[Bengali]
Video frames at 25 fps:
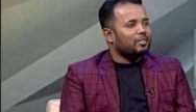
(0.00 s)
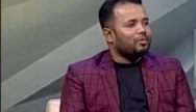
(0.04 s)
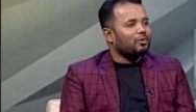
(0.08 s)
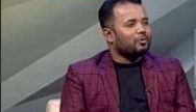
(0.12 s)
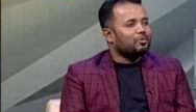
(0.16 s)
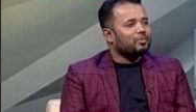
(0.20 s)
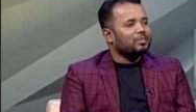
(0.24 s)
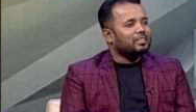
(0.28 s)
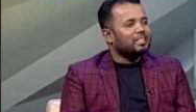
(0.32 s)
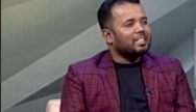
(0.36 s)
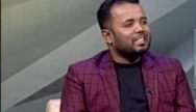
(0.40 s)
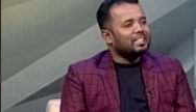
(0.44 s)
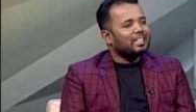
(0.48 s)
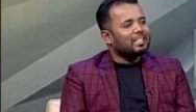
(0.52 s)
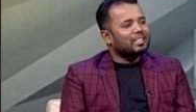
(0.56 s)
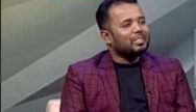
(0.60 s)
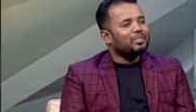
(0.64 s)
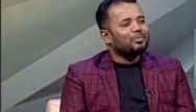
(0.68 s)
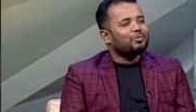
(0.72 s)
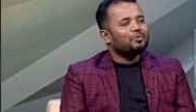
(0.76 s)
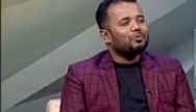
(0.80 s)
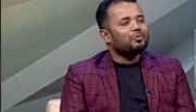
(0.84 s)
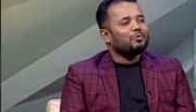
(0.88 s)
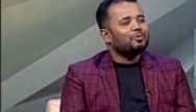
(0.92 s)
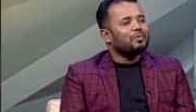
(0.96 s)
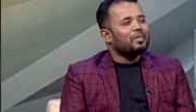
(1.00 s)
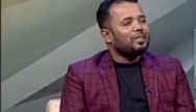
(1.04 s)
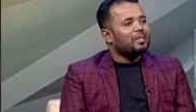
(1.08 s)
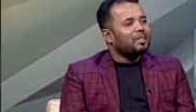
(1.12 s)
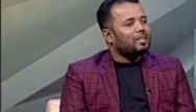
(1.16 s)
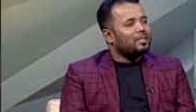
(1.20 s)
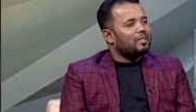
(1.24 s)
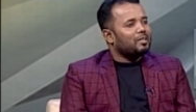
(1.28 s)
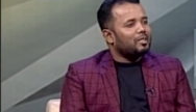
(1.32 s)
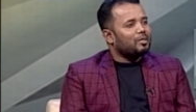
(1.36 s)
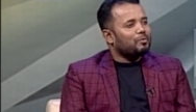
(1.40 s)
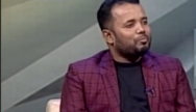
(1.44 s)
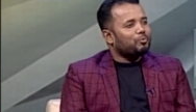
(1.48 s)
তখন সেটা কিন্তু
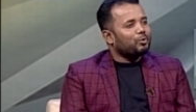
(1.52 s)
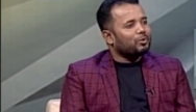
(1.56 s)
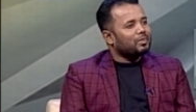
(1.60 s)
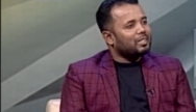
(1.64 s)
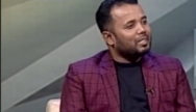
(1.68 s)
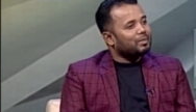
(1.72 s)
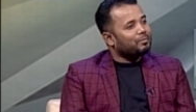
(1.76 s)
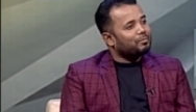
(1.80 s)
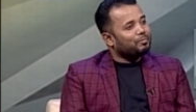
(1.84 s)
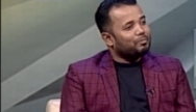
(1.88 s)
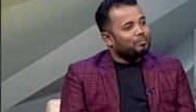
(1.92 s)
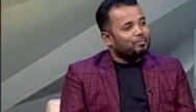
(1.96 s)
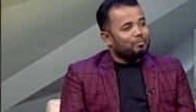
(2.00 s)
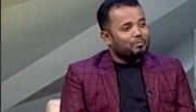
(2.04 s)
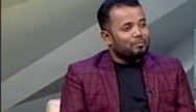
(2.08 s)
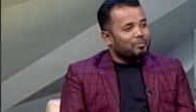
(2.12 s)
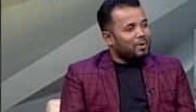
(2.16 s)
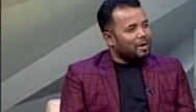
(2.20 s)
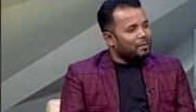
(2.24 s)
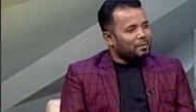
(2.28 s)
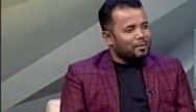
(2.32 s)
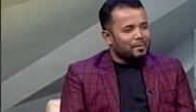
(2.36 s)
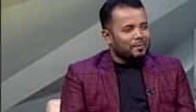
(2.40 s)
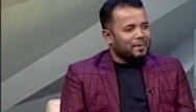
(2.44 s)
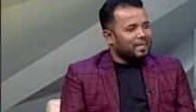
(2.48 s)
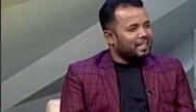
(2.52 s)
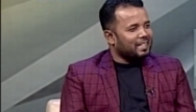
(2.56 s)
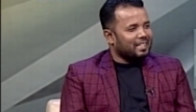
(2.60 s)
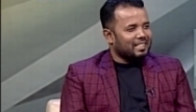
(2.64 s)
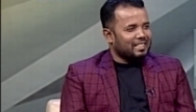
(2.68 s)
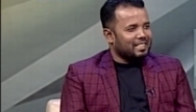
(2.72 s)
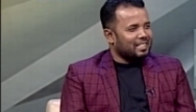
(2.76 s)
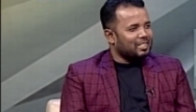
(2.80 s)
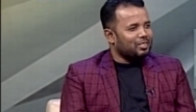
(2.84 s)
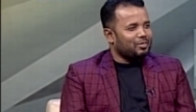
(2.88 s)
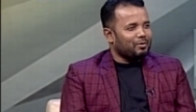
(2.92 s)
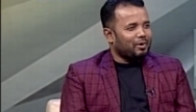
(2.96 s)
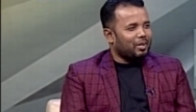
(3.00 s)
বাবা মায়ের কাছে
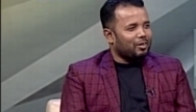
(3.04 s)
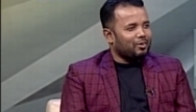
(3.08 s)
কিন্তু ভালো